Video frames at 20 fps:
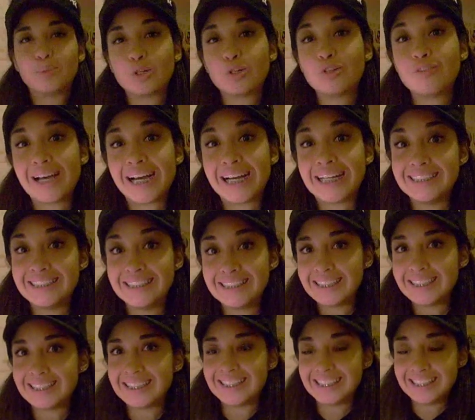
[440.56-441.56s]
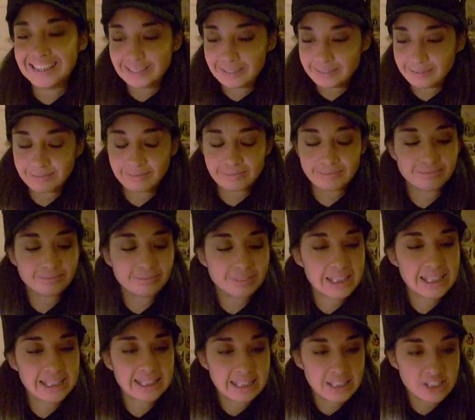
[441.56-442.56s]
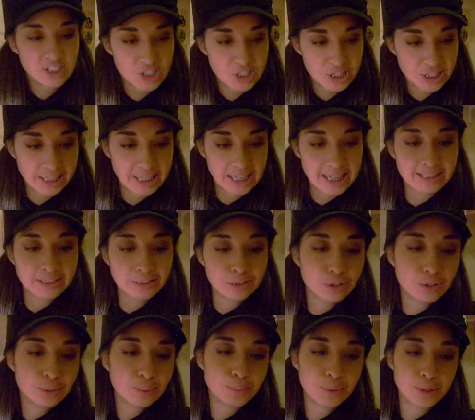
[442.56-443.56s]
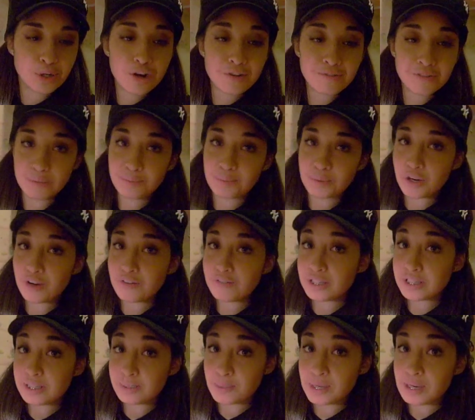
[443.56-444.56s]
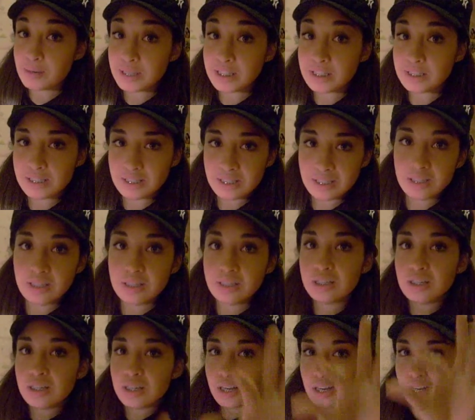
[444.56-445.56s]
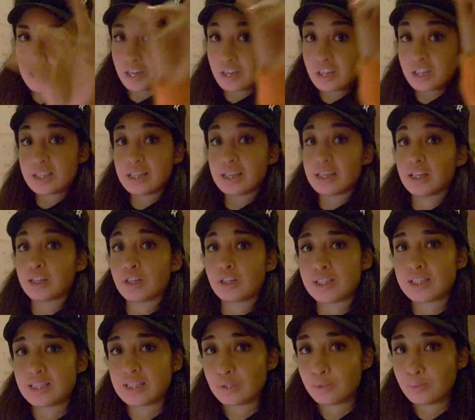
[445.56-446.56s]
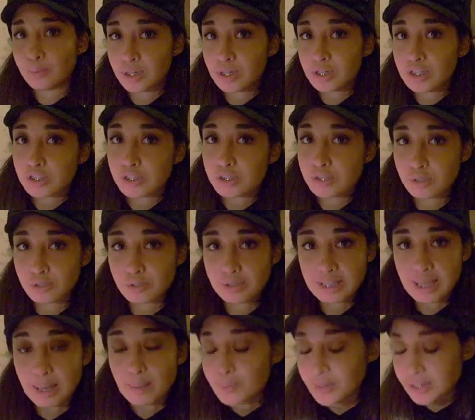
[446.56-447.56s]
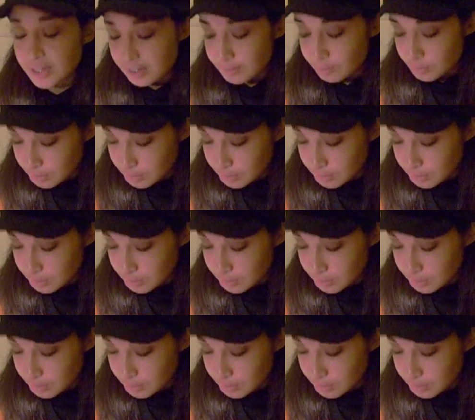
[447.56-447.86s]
provate chi sta cercando, provi, provi, sperimenti. Le cose che costano poco sono sempre le